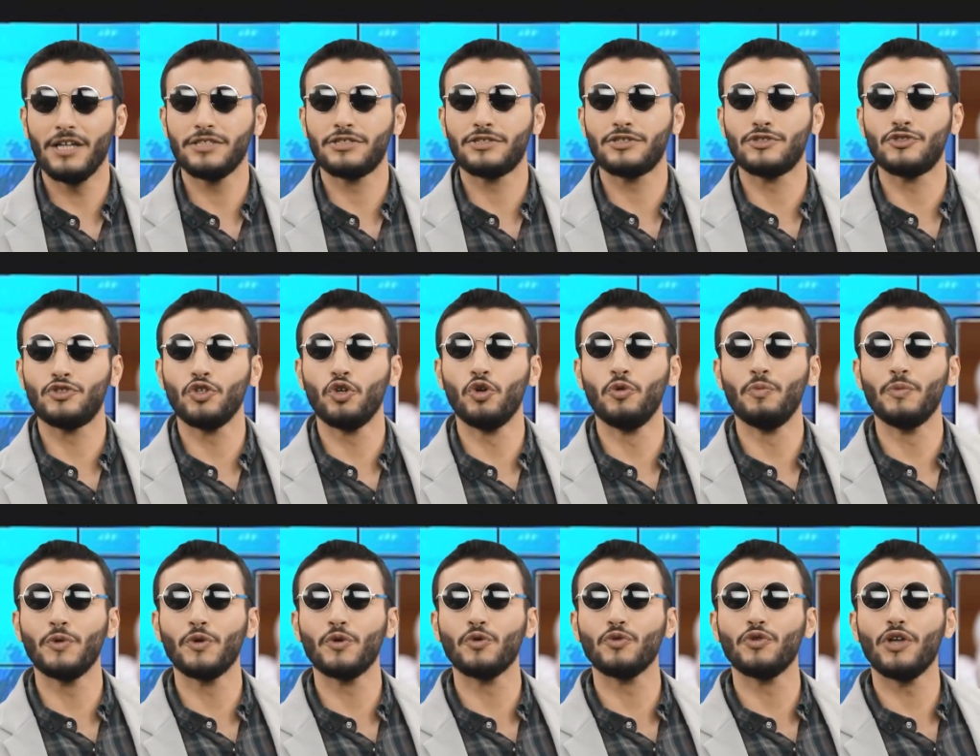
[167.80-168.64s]

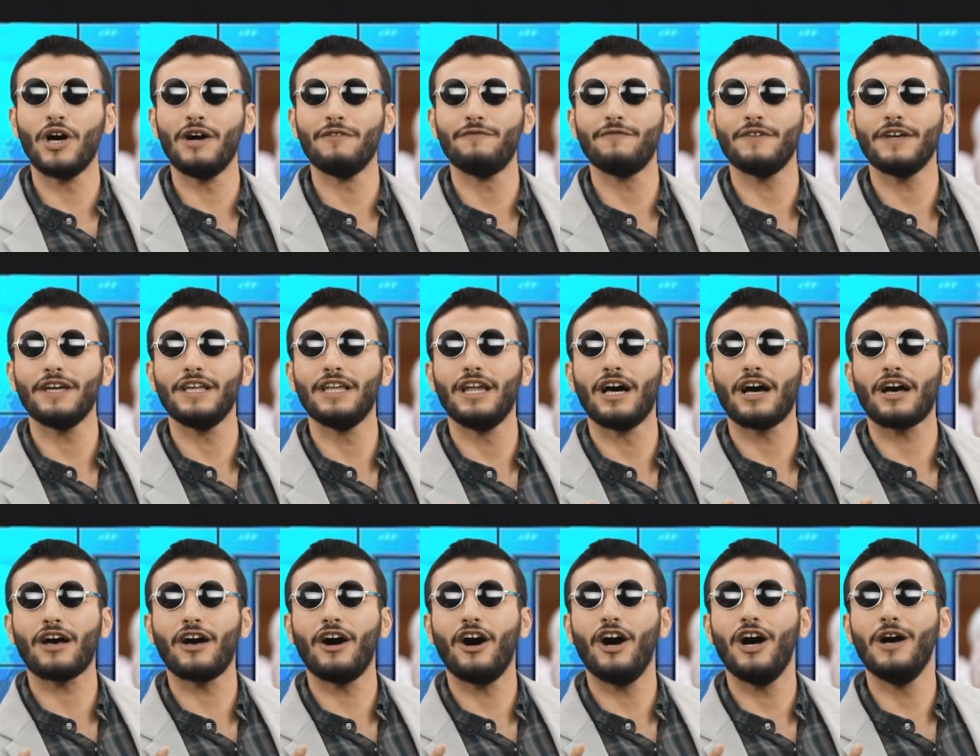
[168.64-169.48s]
السوم يضاف إلى
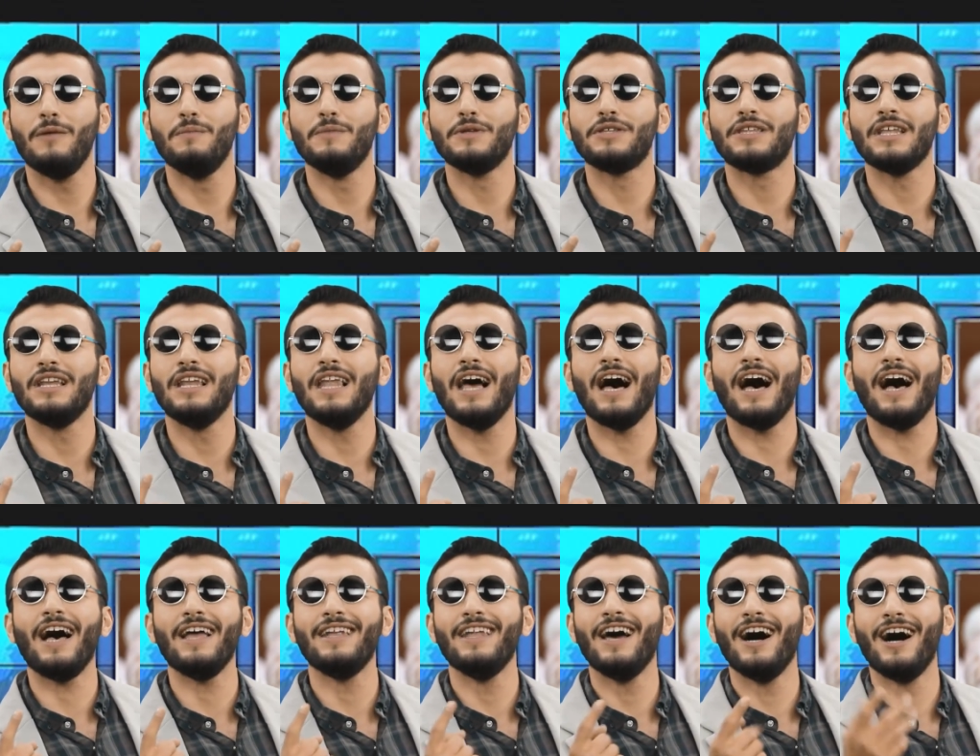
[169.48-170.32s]
قائمة
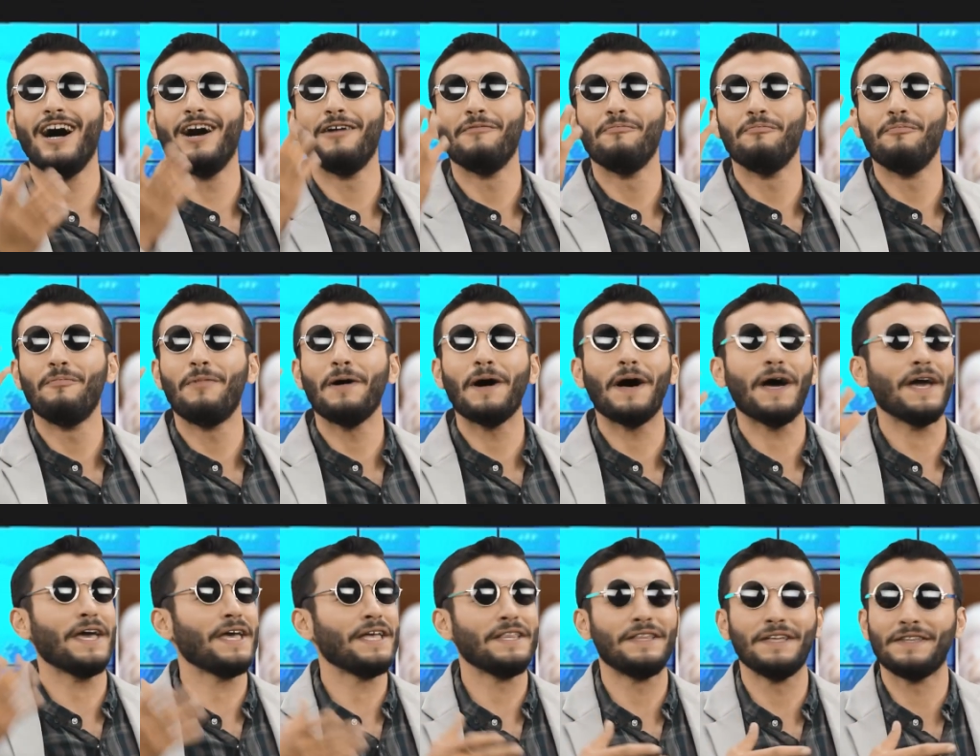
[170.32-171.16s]
الأحلام
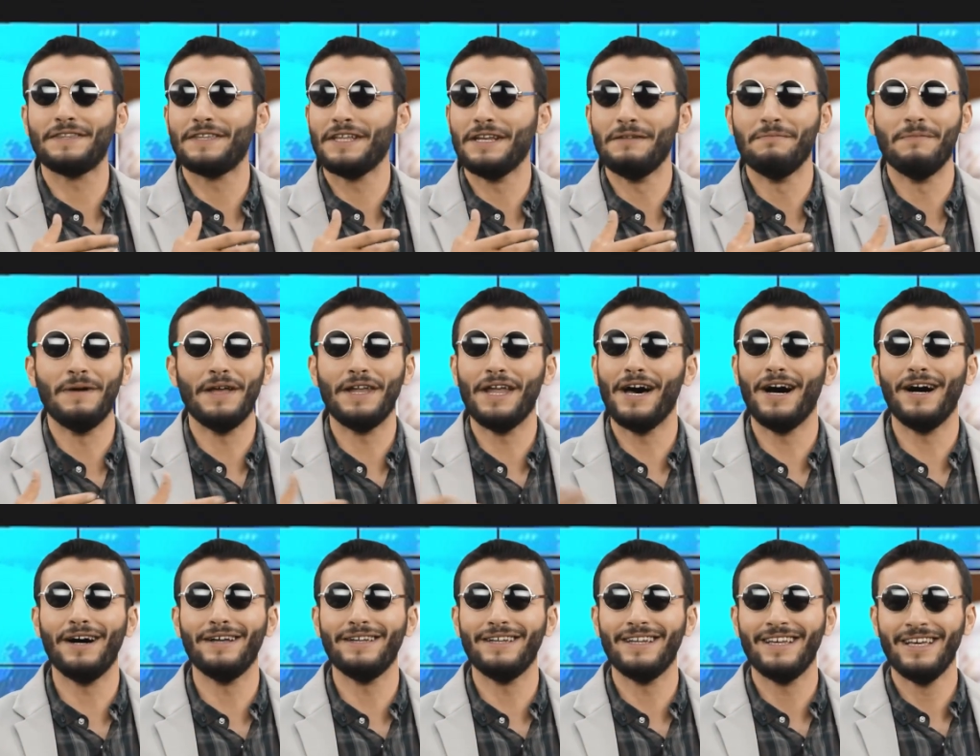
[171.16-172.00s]
بعيدة
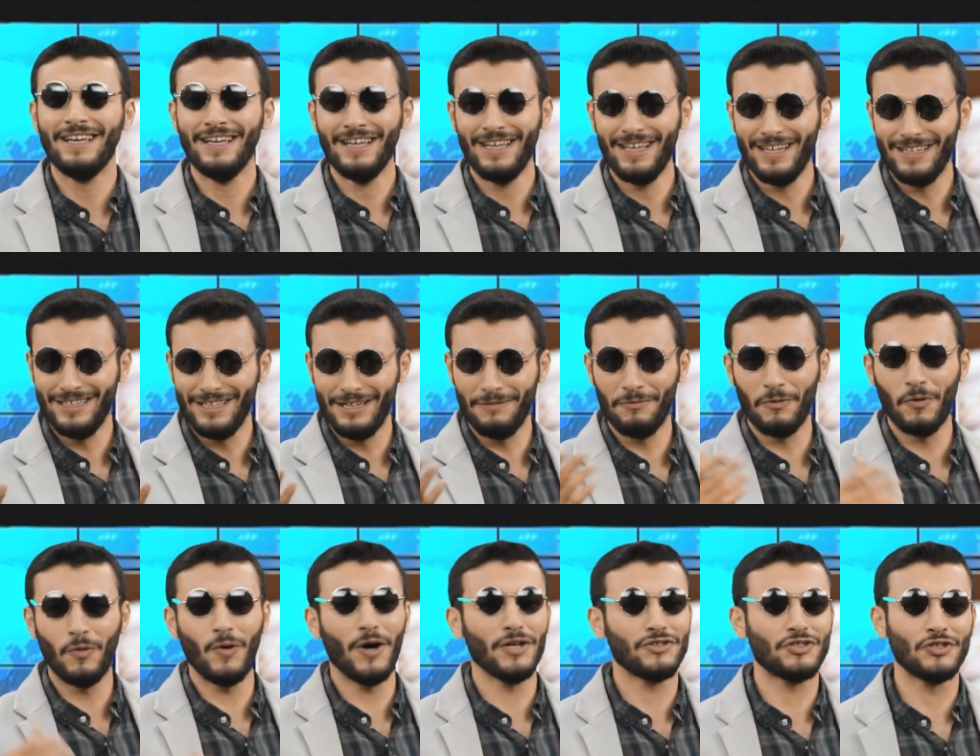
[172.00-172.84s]
المنال
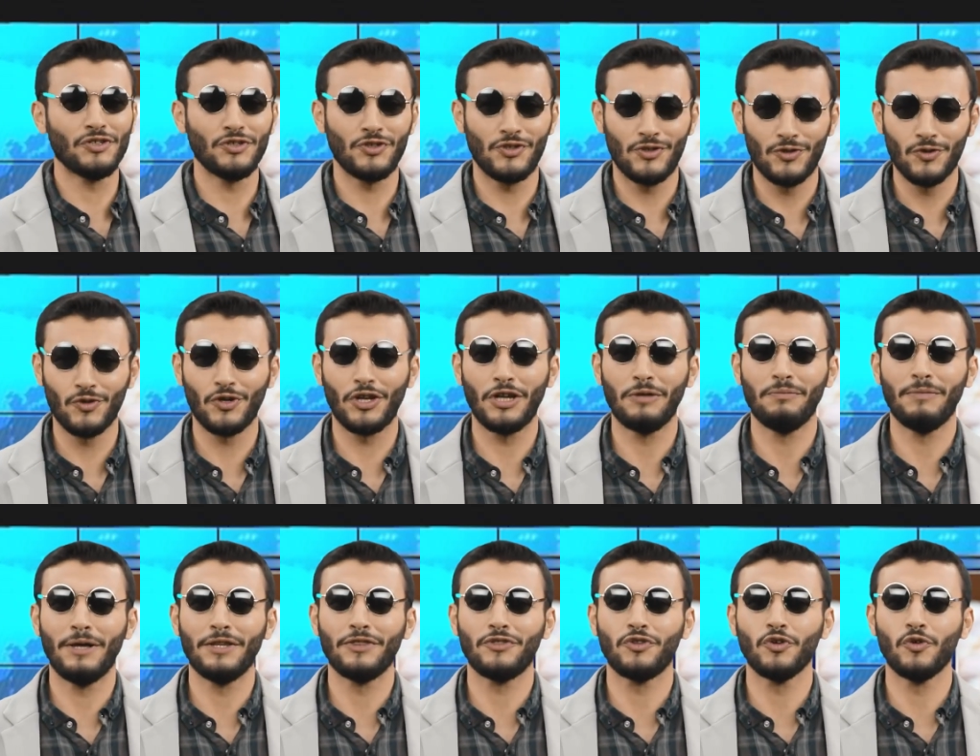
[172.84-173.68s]
للمواطن السوري
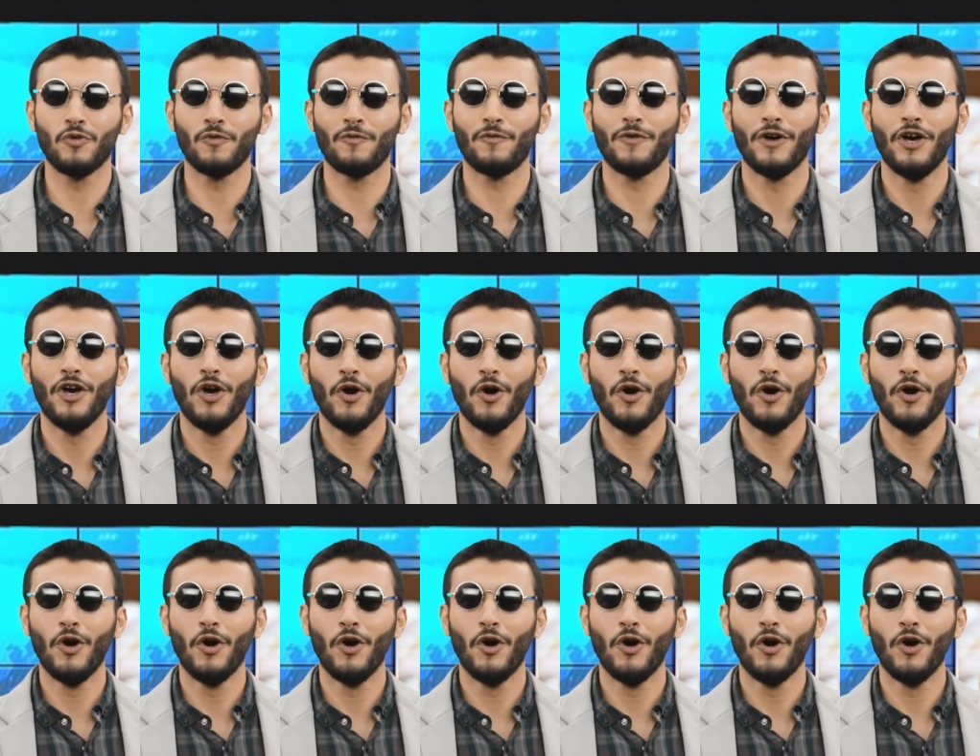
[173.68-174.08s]
المنتوف